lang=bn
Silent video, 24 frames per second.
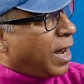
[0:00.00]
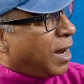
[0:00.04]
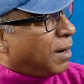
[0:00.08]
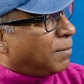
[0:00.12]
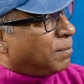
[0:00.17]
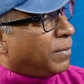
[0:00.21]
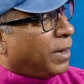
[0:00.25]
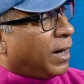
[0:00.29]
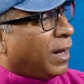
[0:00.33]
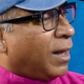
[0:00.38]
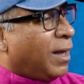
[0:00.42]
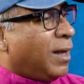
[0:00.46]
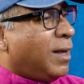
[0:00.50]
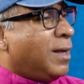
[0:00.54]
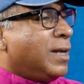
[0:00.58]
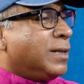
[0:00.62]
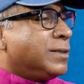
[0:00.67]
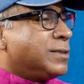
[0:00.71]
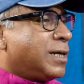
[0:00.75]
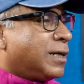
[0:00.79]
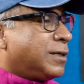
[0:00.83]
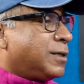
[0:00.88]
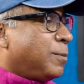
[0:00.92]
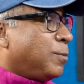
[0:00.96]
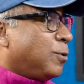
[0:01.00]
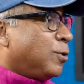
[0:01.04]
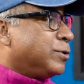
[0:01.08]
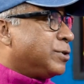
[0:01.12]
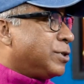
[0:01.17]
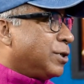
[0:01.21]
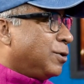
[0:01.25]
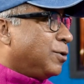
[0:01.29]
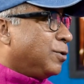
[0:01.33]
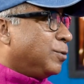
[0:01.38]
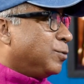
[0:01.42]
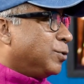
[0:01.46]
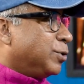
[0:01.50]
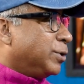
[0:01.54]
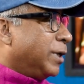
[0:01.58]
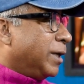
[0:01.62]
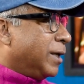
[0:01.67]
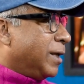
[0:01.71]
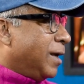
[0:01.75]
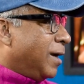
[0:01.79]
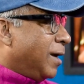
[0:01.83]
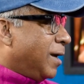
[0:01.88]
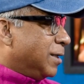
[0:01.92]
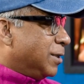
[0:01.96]
আমরা চারটে পঞ্চান্নর
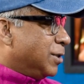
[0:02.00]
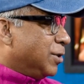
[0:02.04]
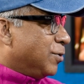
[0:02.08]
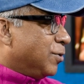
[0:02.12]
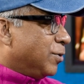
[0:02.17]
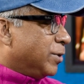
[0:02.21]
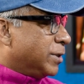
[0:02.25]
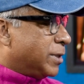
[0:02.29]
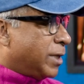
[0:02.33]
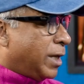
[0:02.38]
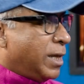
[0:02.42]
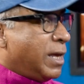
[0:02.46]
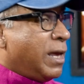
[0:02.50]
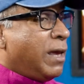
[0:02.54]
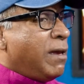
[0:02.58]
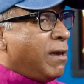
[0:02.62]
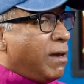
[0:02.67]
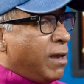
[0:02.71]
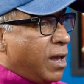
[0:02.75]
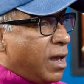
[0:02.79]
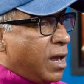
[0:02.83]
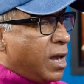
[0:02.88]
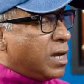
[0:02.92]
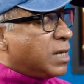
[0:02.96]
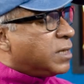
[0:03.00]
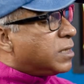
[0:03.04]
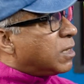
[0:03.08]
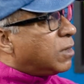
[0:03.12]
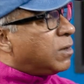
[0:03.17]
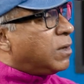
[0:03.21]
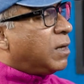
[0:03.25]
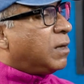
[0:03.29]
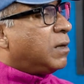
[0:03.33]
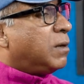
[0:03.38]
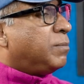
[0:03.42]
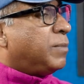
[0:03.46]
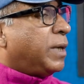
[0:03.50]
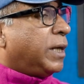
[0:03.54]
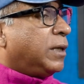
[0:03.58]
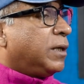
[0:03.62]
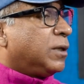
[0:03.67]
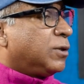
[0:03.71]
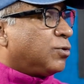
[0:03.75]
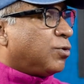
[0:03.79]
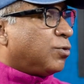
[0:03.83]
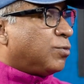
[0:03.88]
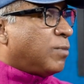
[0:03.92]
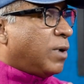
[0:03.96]
মধ্যে গিয়ে হাজির হয়ে যাই এইটা
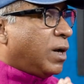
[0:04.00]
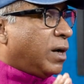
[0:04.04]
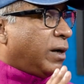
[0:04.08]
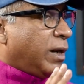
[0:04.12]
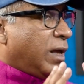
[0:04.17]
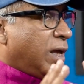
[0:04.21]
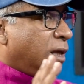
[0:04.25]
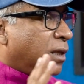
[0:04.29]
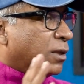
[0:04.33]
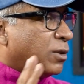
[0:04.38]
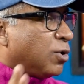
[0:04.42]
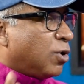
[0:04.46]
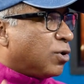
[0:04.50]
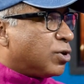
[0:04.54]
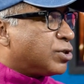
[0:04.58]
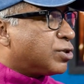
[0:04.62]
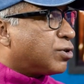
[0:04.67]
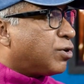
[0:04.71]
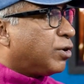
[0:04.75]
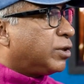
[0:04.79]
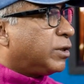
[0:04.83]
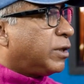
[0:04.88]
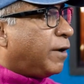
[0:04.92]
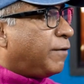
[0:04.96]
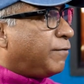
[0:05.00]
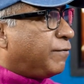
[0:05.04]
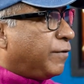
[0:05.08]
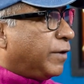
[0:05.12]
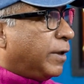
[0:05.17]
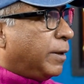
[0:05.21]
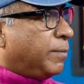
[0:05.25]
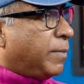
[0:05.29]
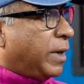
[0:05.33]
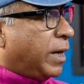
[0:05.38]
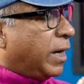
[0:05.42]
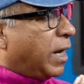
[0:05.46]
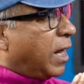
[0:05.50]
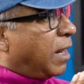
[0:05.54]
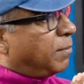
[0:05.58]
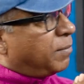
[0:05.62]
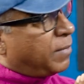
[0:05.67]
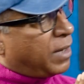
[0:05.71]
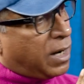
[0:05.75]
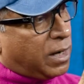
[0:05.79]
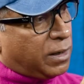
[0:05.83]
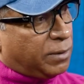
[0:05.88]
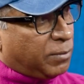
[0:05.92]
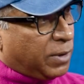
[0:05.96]
মানে তোমার এই দশ কথার ফিল্মে
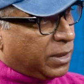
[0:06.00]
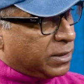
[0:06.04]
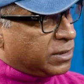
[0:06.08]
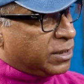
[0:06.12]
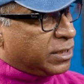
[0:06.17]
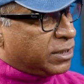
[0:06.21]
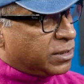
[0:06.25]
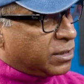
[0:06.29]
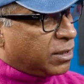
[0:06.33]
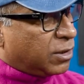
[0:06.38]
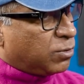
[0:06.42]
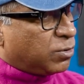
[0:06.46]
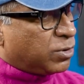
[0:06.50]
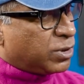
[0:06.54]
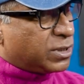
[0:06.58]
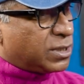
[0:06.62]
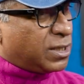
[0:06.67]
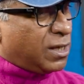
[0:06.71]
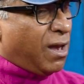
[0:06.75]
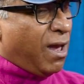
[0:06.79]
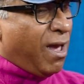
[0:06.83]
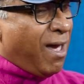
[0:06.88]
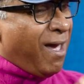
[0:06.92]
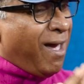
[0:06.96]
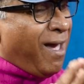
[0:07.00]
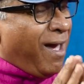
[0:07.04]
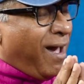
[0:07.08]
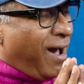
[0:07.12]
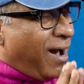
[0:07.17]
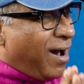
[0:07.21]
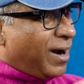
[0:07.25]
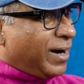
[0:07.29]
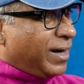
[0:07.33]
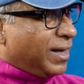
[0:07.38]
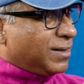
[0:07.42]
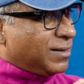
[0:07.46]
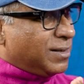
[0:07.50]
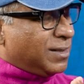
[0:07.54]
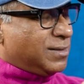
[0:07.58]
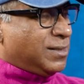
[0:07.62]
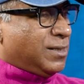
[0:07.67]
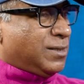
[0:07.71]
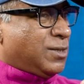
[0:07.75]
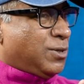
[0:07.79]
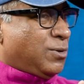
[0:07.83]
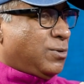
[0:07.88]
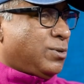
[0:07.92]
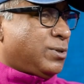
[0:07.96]
আমরা আনবার চেষ্টা করেছি আরেকটা
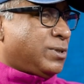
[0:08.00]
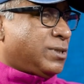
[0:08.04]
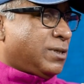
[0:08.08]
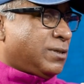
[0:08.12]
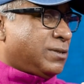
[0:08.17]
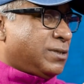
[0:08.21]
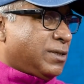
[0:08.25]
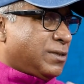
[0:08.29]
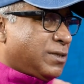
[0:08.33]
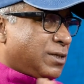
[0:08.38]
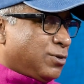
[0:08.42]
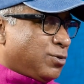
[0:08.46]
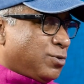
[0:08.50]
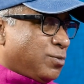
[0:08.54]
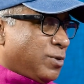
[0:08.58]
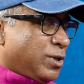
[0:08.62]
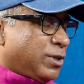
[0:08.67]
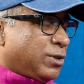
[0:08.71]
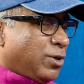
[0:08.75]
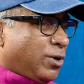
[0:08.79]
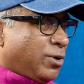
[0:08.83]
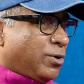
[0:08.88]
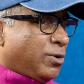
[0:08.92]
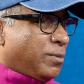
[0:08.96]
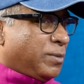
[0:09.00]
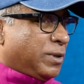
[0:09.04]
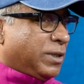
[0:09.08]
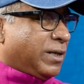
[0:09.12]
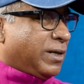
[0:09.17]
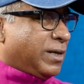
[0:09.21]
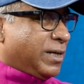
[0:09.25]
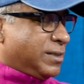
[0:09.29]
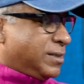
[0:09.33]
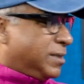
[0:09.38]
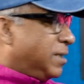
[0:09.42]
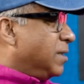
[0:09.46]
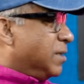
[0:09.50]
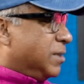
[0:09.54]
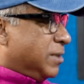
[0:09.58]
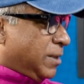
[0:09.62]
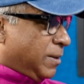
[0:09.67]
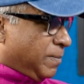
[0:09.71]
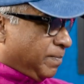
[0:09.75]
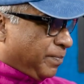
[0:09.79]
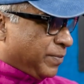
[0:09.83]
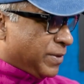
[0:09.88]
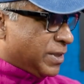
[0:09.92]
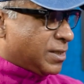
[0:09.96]
যেটা হচ্ছে যেটা তোমার ধরো আমাদের
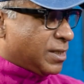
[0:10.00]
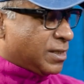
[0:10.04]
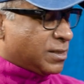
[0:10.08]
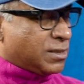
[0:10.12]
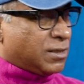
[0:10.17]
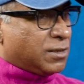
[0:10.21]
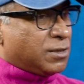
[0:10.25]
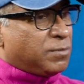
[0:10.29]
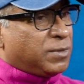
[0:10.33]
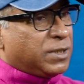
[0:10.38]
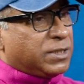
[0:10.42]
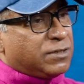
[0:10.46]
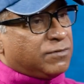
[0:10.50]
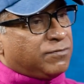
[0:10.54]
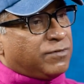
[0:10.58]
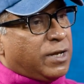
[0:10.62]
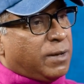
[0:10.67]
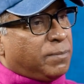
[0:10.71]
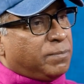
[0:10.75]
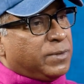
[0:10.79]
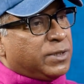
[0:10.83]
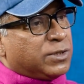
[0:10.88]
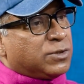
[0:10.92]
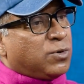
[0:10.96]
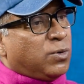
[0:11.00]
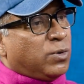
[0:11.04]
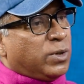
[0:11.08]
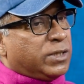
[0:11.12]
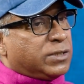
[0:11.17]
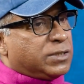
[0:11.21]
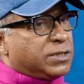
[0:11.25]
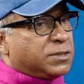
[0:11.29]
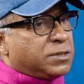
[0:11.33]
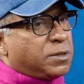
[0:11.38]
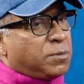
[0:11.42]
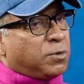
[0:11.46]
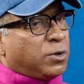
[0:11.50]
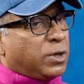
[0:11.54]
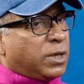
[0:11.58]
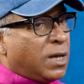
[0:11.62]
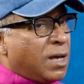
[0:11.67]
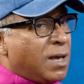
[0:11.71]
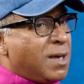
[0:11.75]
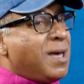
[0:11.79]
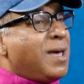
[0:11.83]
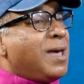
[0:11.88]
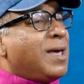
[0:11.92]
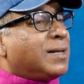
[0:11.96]
এসডিজি সাস্টেনেবল ডেভেলপমেন্ট গোলে যেটা বলে
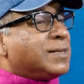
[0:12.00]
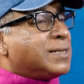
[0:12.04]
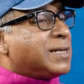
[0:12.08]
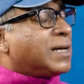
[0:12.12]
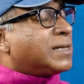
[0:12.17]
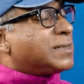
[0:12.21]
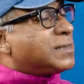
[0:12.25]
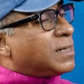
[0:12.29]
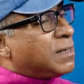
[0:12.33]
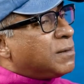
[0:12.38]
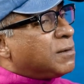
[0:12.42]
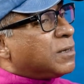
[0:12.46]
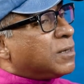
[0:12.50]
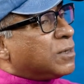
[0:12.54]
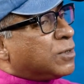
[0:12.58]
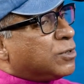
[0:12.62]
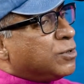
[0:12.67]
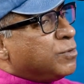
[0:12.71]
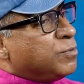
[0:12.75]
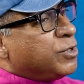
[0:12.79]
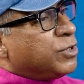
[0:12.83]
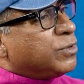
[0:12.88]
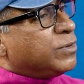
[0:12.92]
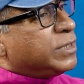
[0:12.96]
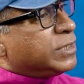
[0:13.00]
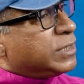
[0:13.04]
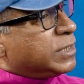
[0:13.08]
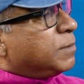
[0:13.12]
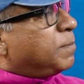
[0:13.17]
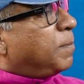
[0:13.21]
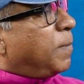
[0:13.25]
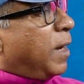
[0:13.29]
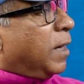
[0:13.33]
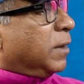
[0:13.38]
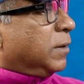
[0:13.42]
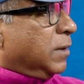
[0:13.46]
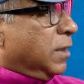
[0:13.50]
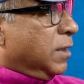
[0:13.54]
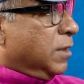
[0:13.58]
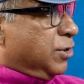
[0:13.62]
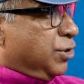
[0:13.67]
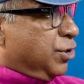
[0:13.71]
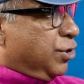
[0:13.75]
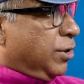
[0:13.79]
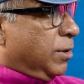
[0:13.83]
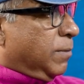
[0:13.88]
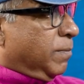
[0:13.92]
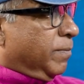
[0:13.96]
যে একটা কমিউনিটির
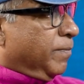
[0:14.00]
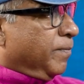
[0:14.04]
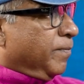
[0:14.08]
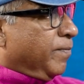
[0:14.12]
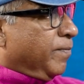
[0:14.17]
পার্টনারশিপ